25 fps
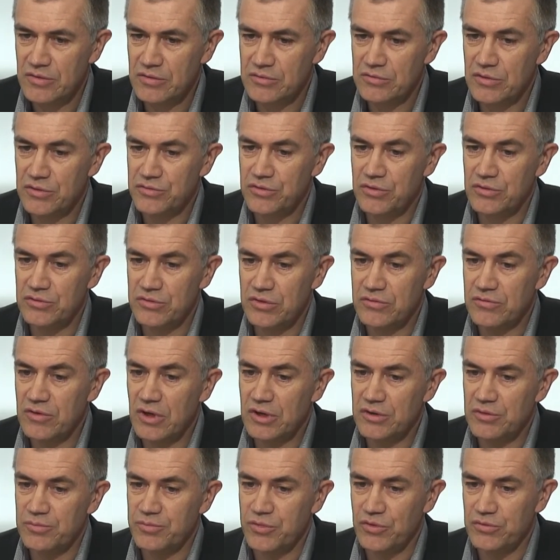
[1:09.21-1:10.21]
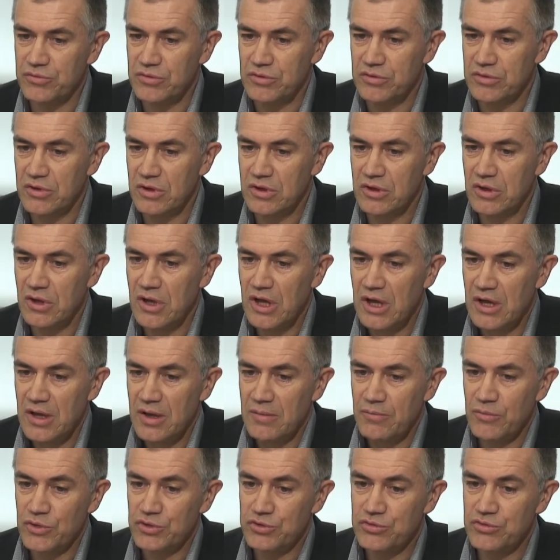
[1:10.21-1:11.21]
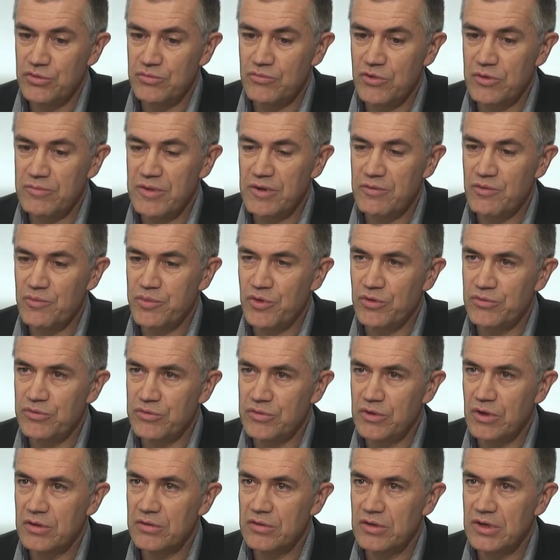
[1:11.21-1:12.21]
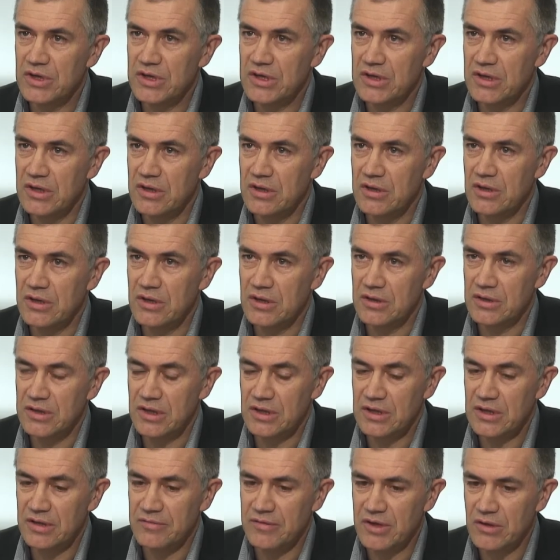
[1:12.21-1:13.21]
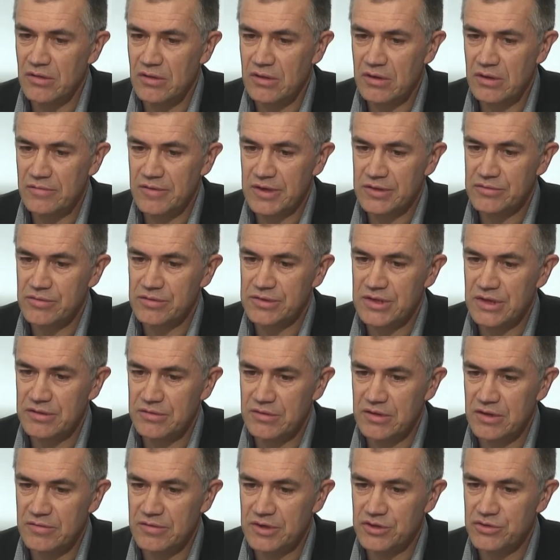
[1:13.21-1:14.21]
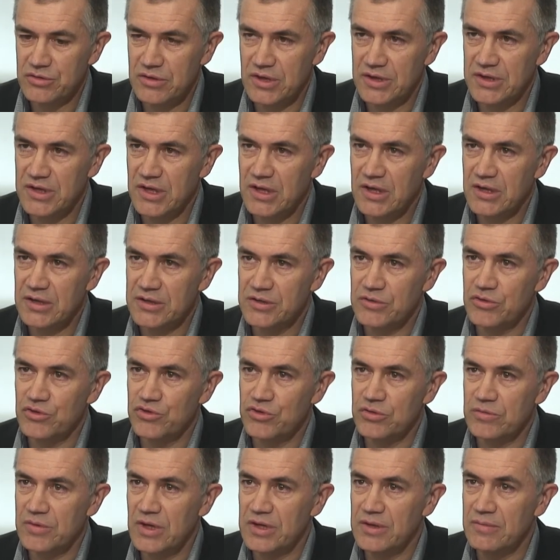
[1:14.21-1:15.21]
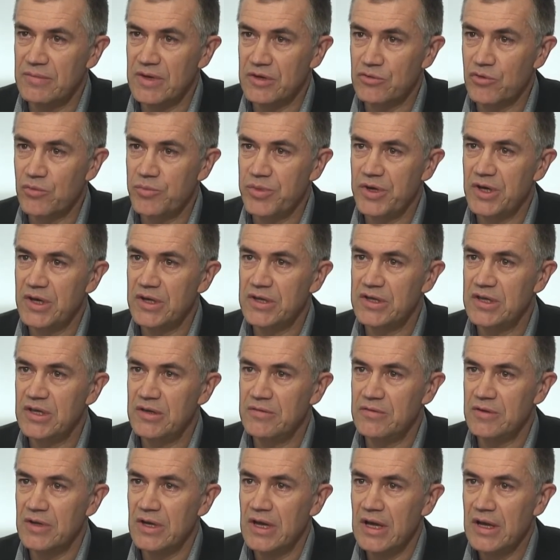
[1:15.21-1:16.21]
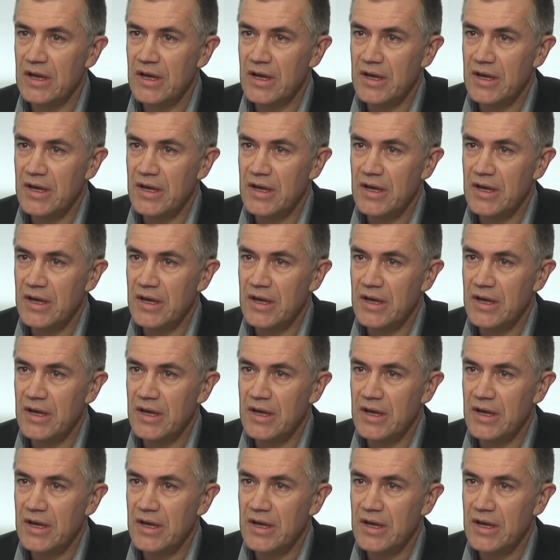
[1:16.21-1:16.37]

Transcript: Donc notre devoir de producteur, moi je suis moi-même producteur de lait dans l'Aveyron avec 70 vaches laitières et ce que je demande à ma coopérative,